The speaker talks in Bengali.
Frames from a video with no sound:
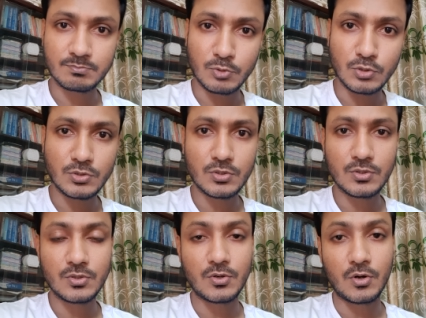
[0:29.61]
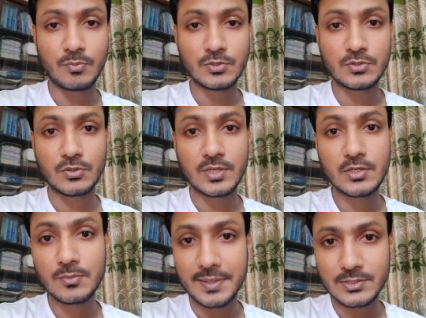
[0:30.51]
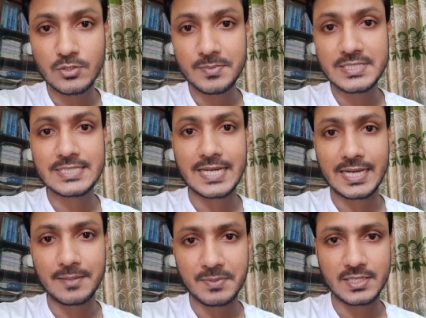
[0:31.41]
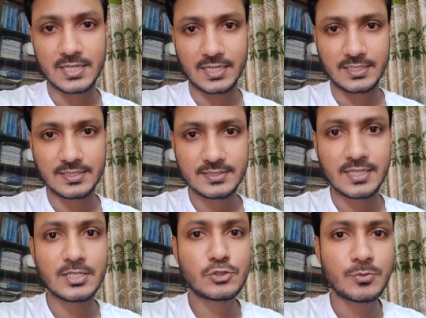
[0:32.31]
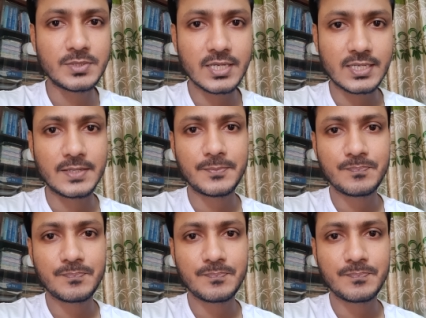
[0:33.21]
বৈধ অবৈধ অন্যান্য মাধ্যমে যে টাকা পাঠায় তাদের সুবিধা কি